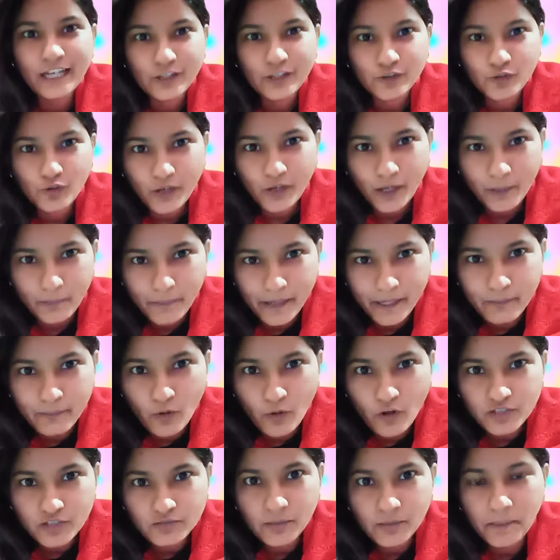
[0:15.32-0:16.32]
तो कमेंट
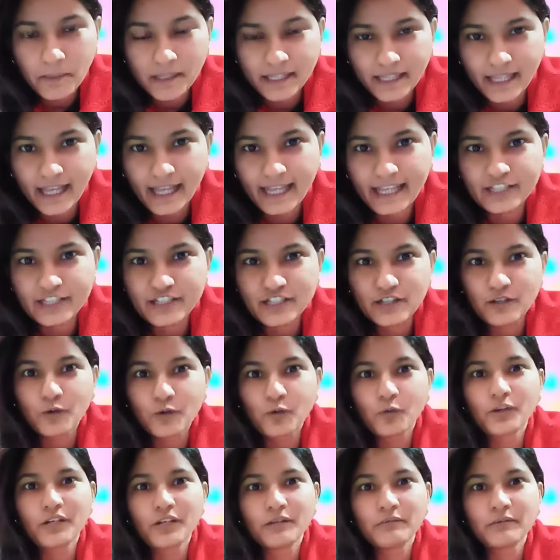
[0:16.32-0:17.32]
बॉक्स में बताएं जिन
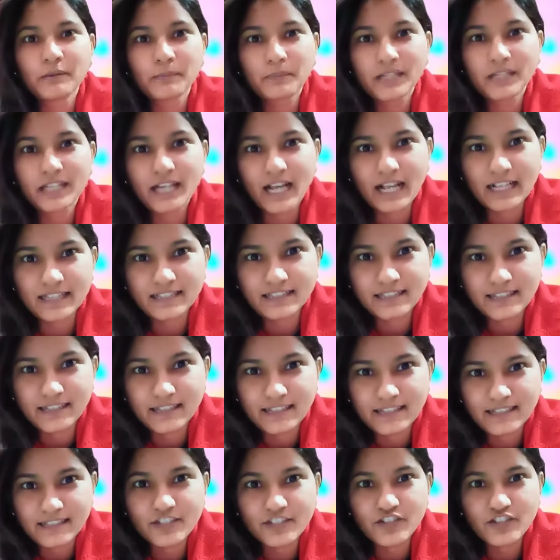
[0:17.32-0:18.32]
लोगों ने भी अपनी आंसर
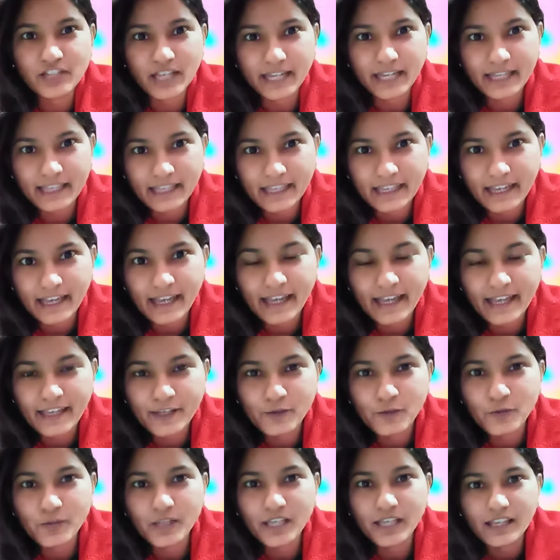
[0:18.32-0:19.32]
की से चेक किया है कि
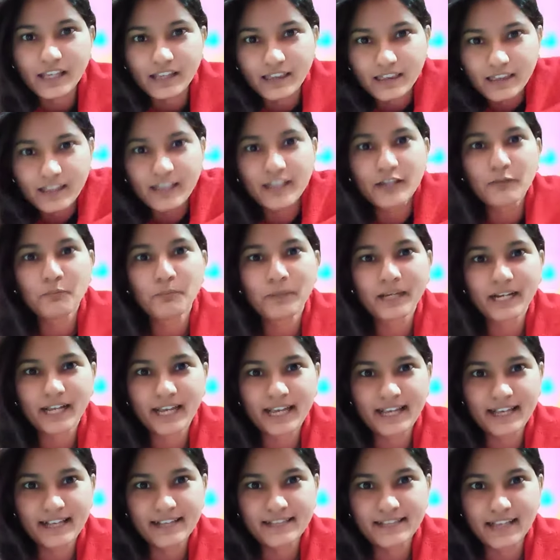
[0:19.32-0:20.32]
उनके कितने नंबर
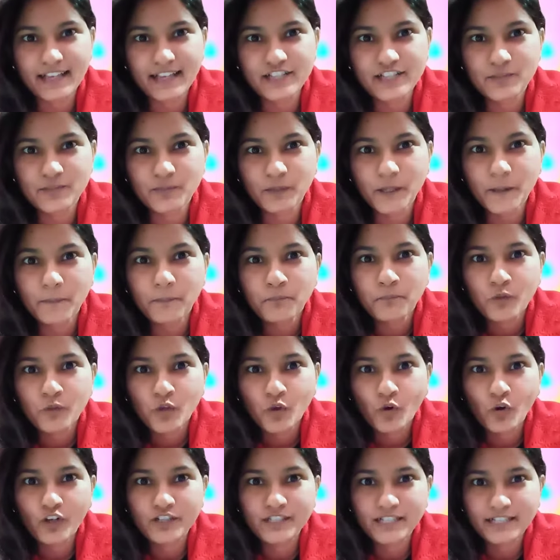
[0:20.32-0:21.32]
आए हैं साइंस में
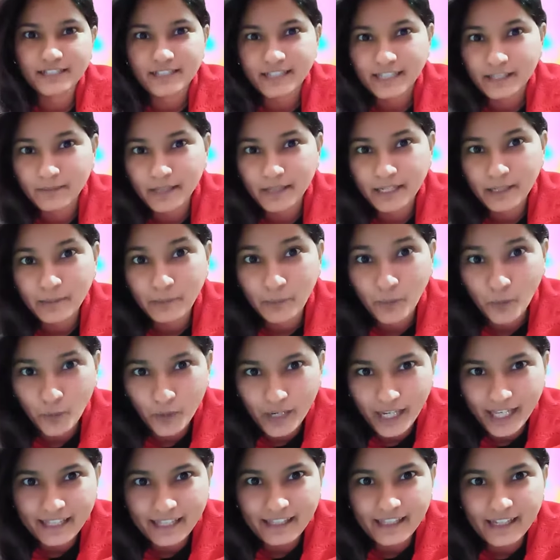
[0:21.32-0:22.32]
और जैसा कि मैंने
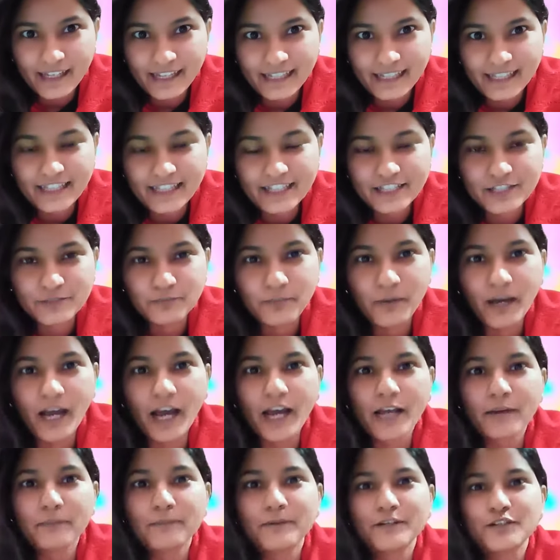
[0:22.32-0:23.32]
बोला ही था कि इस
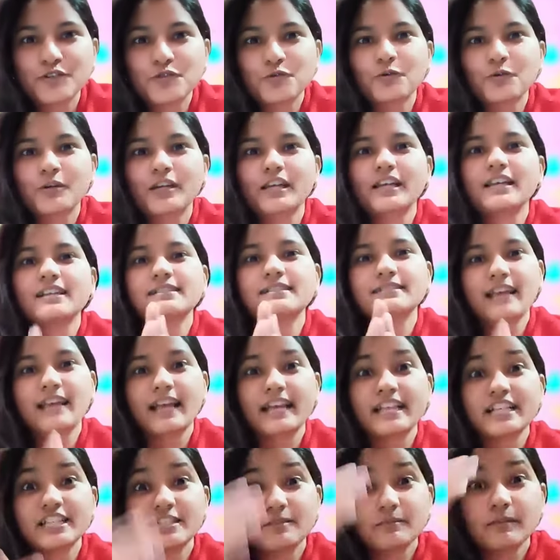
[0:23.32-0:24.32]
बार बच्चों के
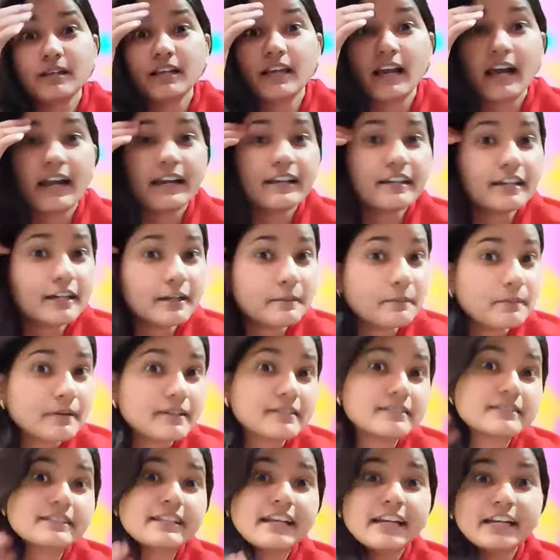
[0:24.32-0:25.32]
साइंस में हंड्रेड
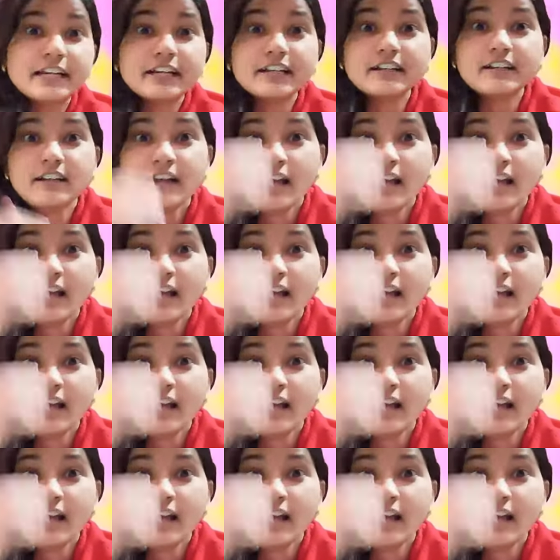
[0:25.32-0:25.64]
परसेंट